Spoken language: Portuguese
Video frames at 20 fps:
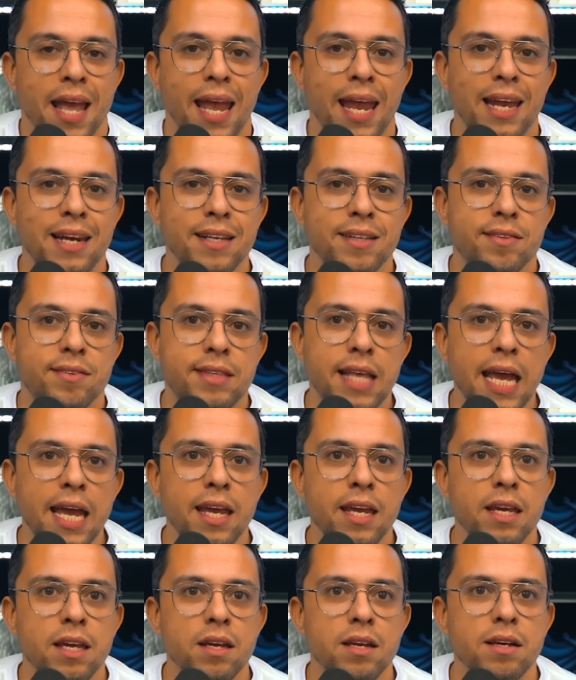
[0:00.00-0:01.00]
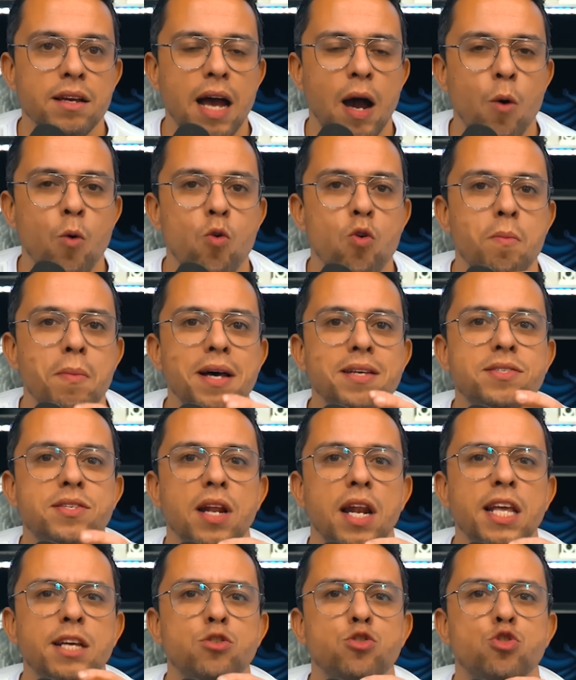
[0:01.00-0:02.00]
ele tem algumas
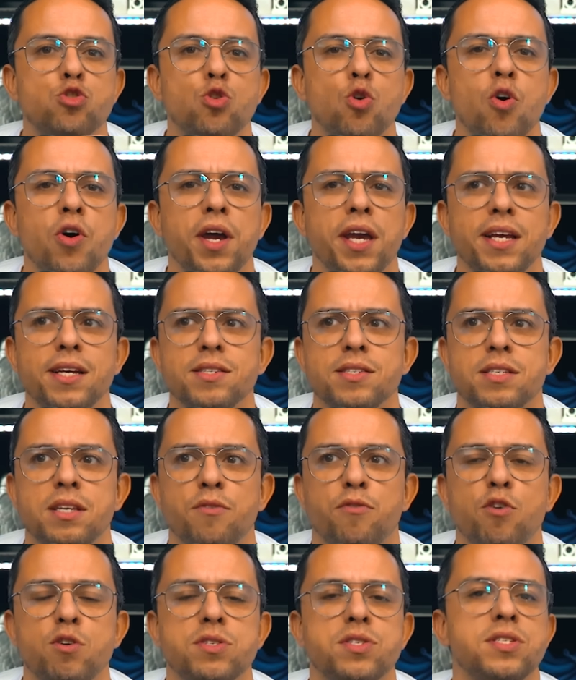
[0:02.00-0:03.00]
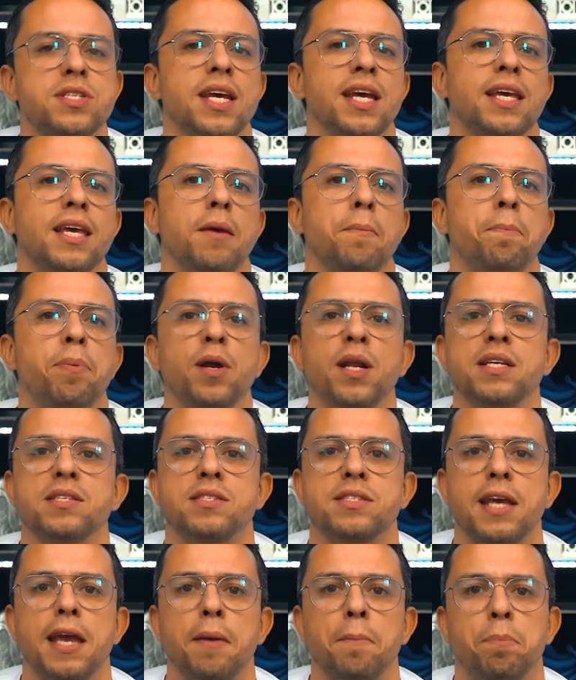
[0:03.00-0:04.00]
lições e você que, por
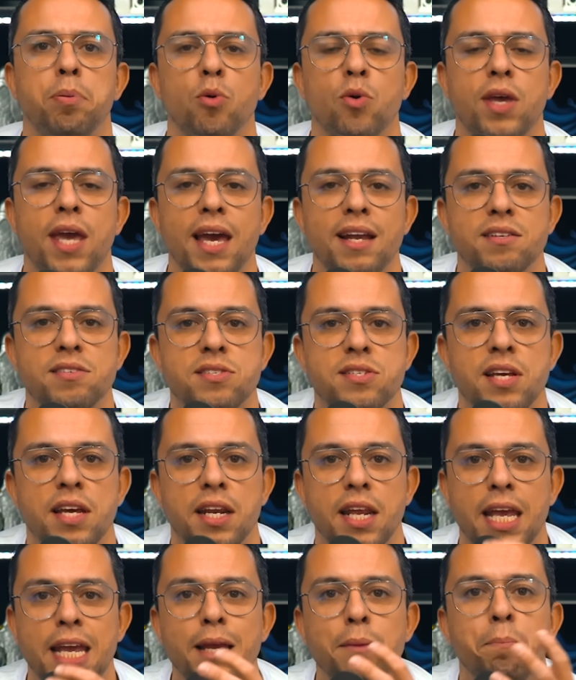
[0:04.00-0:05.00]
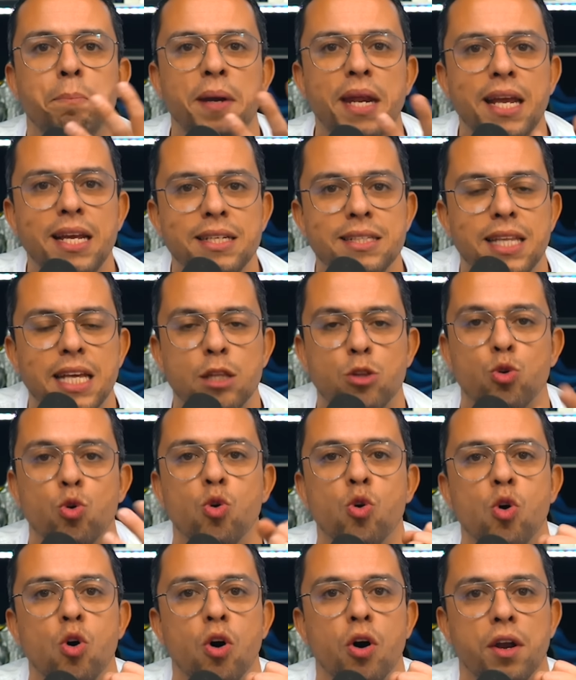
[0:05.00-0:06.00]
exemplo, quer ser
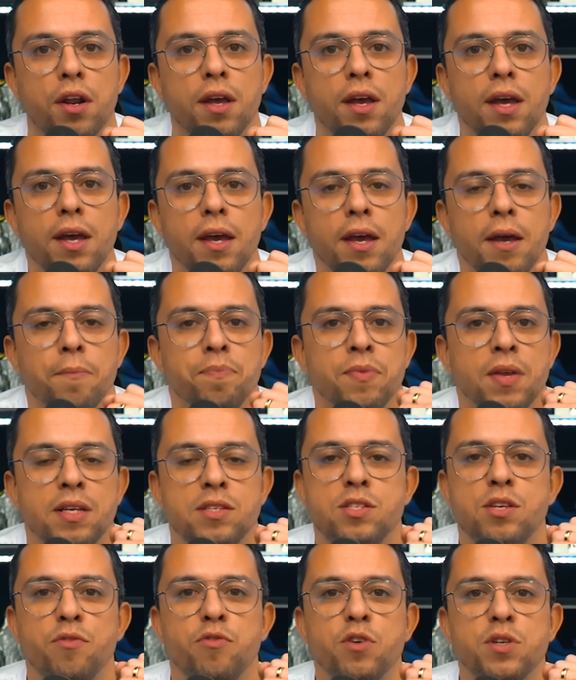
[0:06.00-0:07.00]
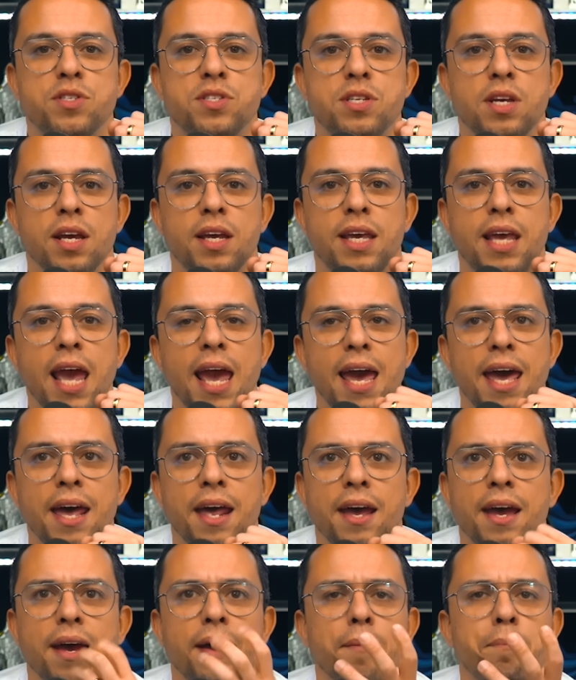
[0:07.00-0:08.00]
empreendedor, se você
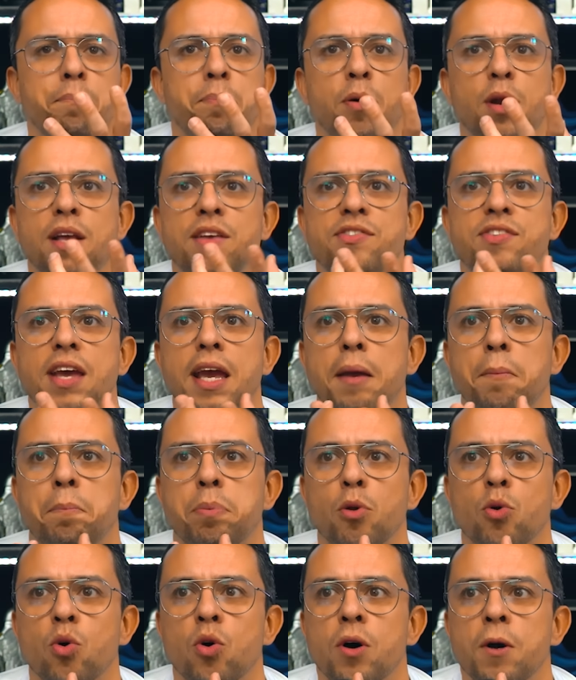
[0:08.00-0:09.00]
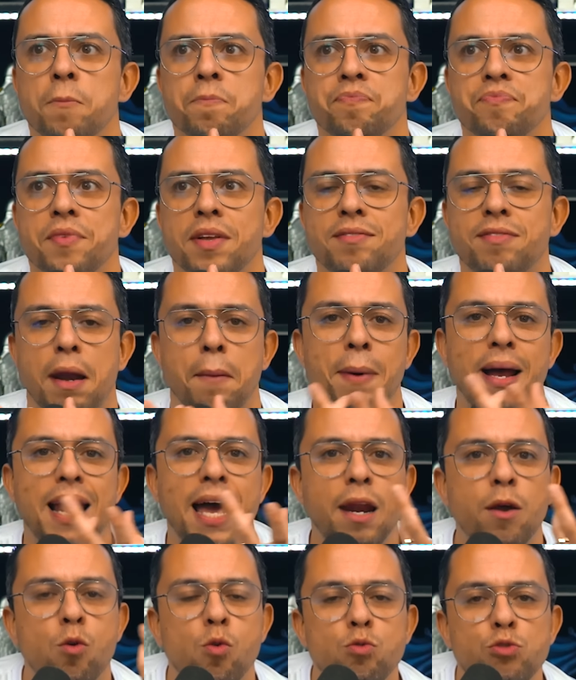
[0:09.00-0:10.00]
quer, por exemplo,
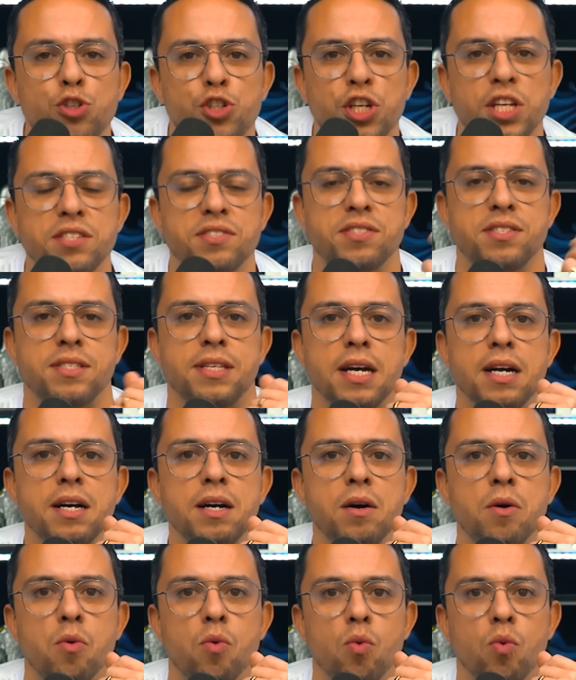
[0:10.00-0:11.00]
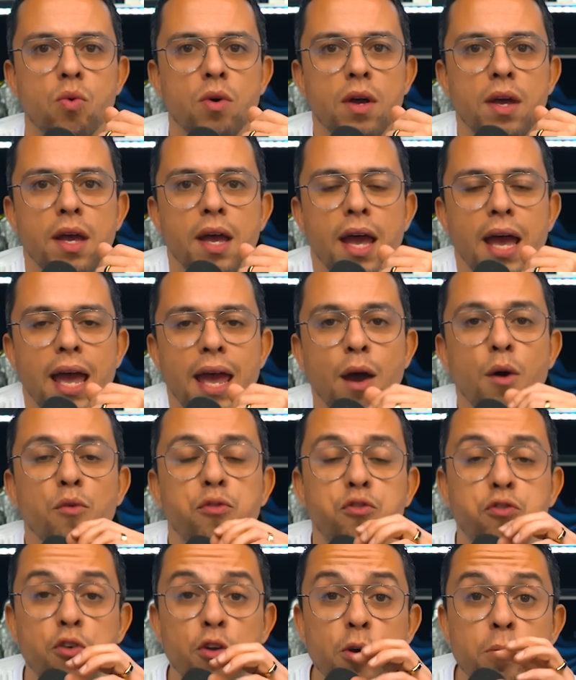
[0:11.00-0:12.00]
trabalhar com gestão. É um
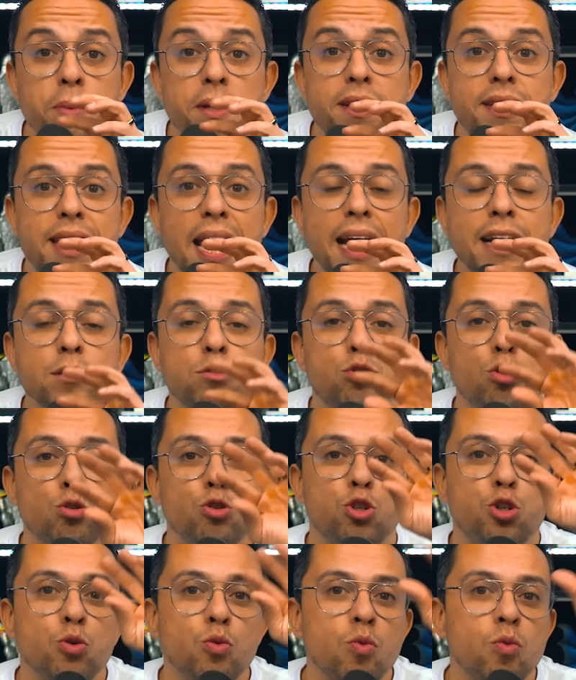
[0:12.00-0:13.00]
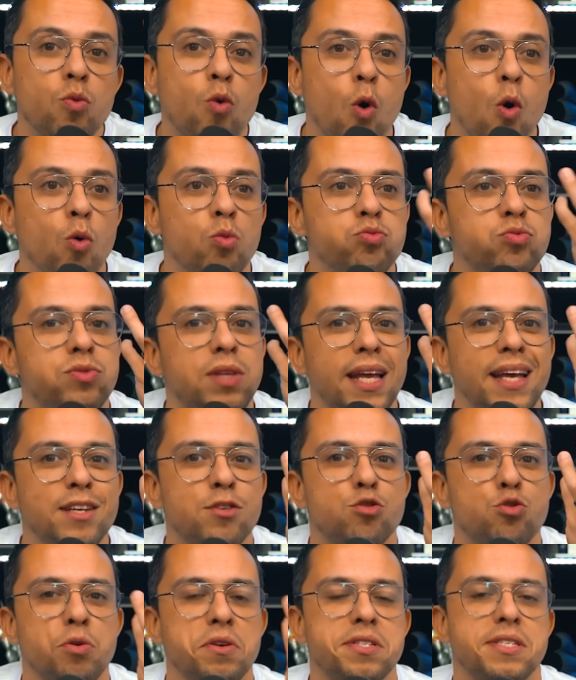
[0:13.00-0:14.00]
filme dentro de um
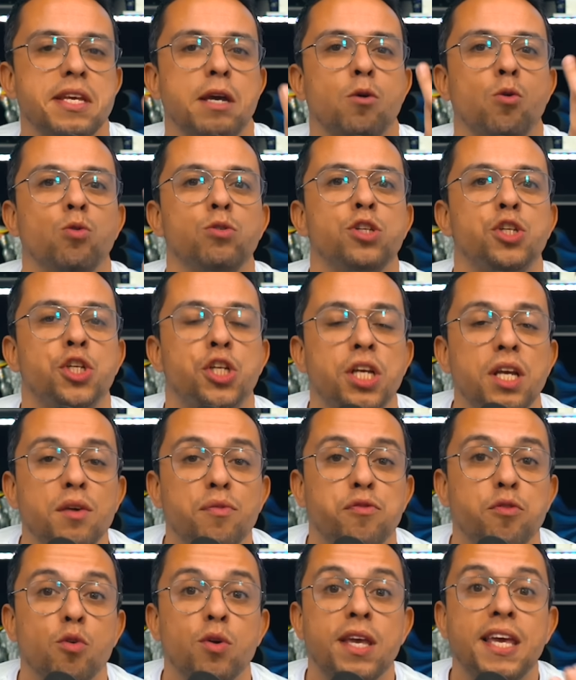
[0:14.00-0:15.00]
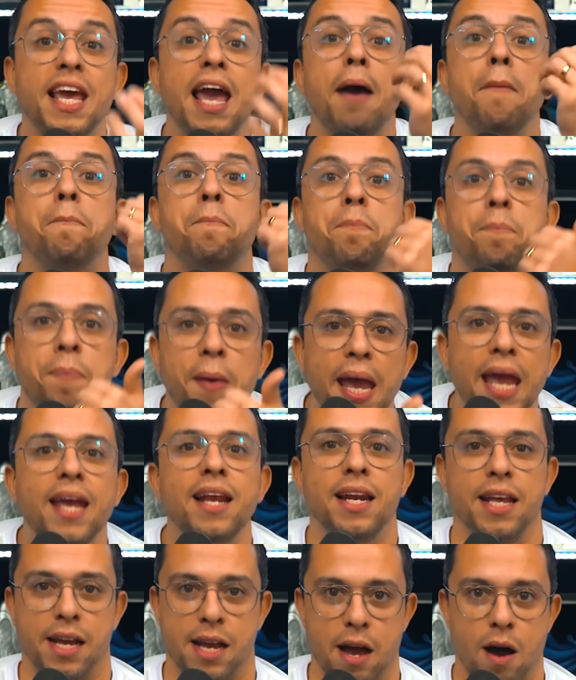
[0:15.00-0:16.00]
contexto executivo que é
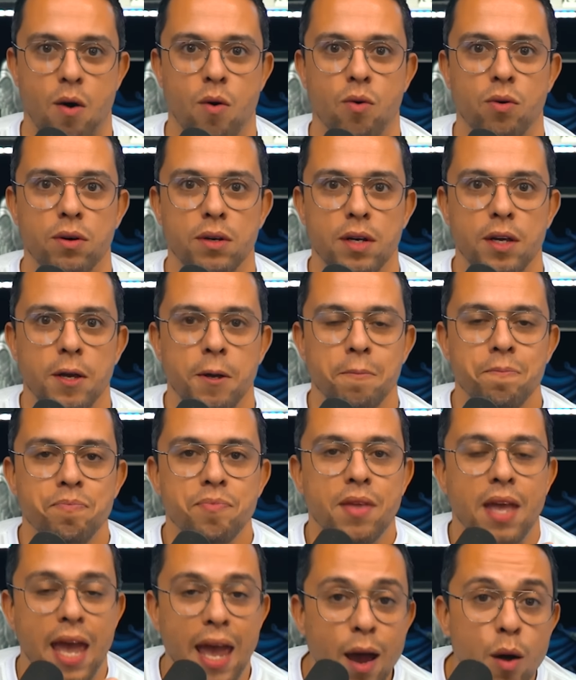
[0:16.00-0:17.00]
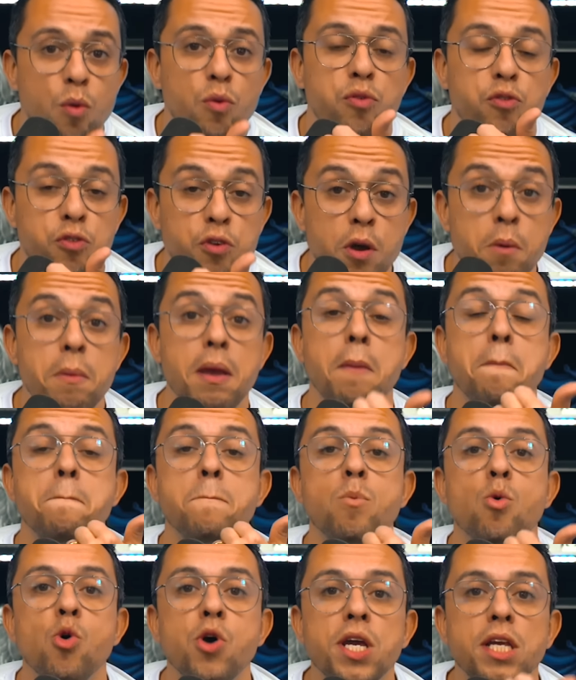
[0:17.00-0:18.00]
bem legal. É um filme
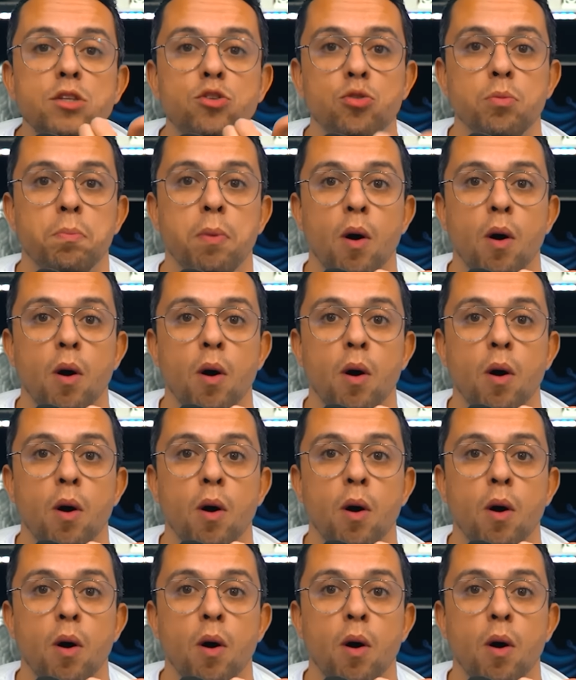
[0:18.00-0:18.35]
muito